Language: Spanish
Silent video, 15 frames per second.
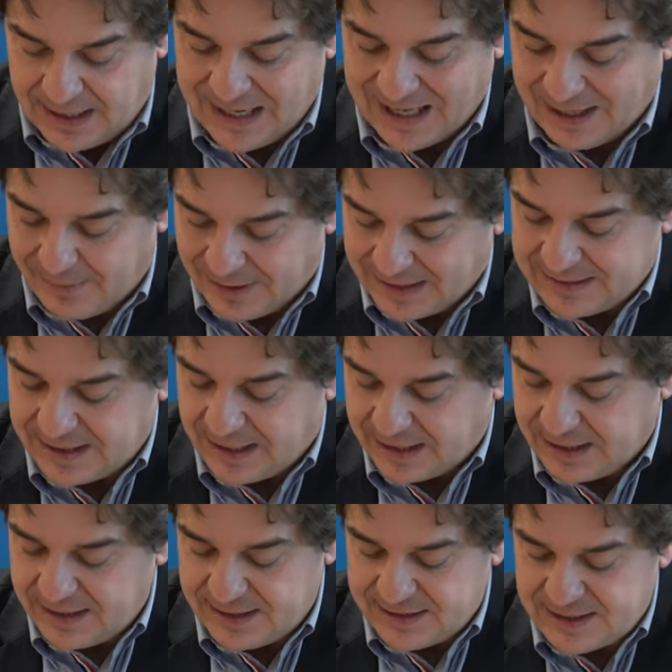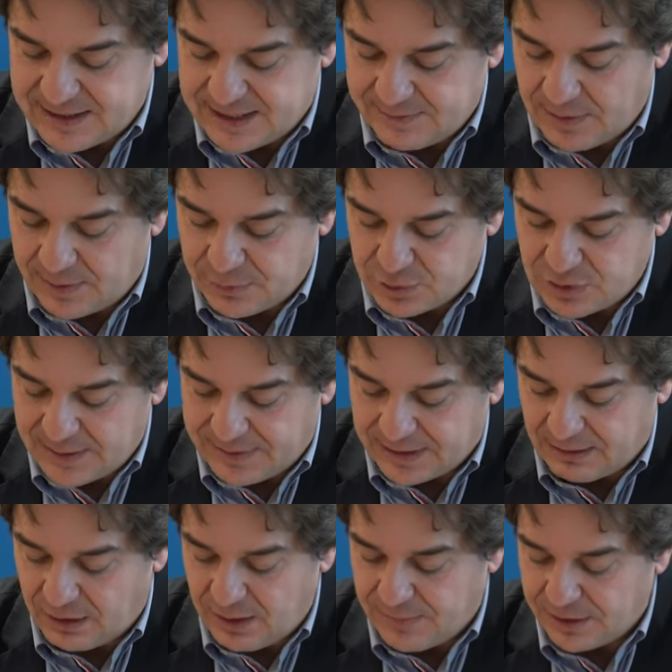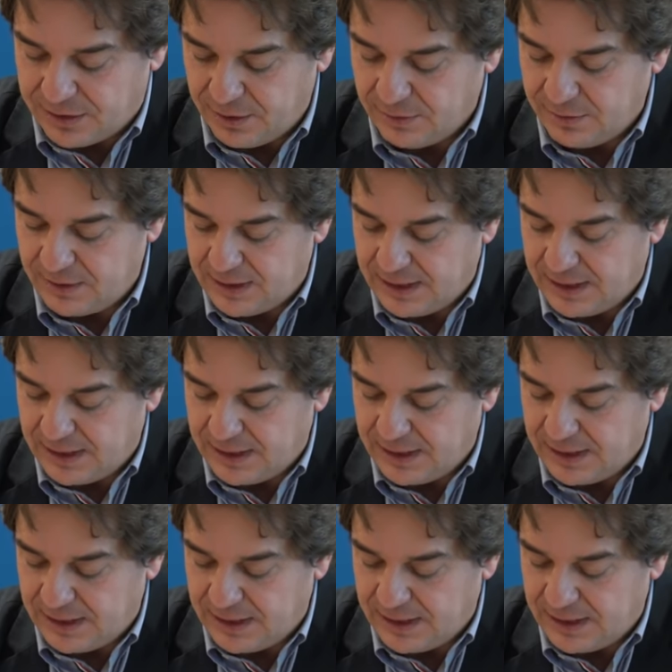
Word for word: en la cabalgata de Reyes estimamos una participación